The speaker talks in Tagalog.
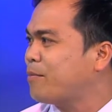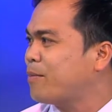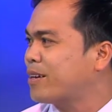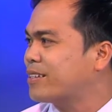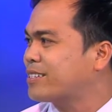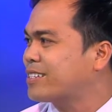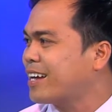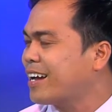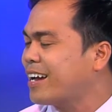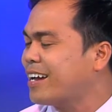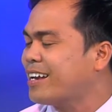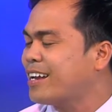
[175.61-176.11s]
pag
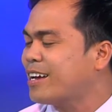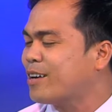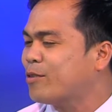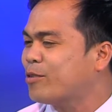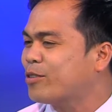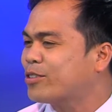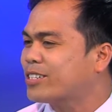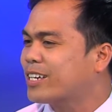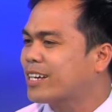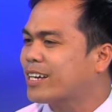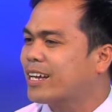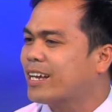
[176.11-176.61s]
sakay na
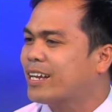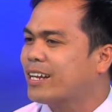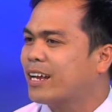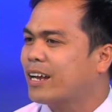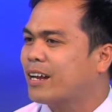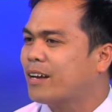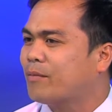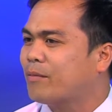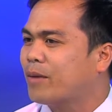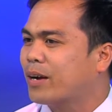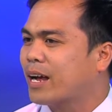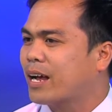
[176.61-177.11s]
kog
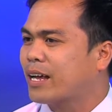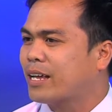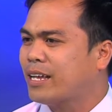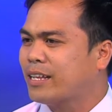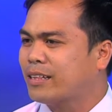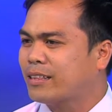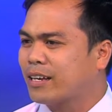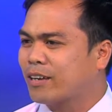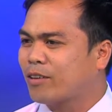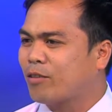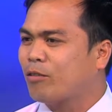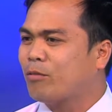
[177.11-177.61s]
sakyanan,
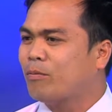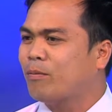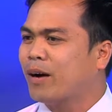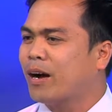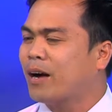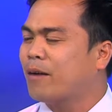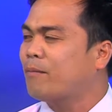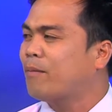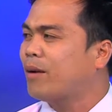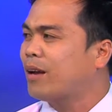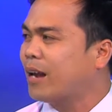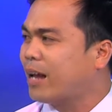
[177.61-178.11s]
makakita kog
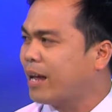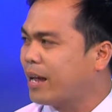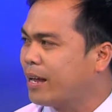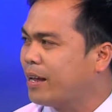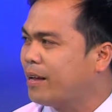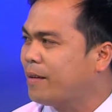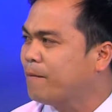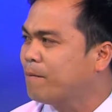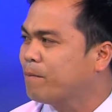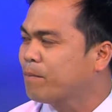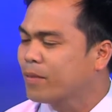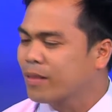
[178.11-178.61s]
mga
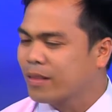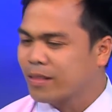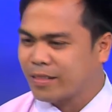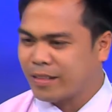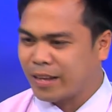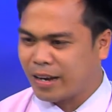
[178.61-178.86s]
balay, mm-hmm.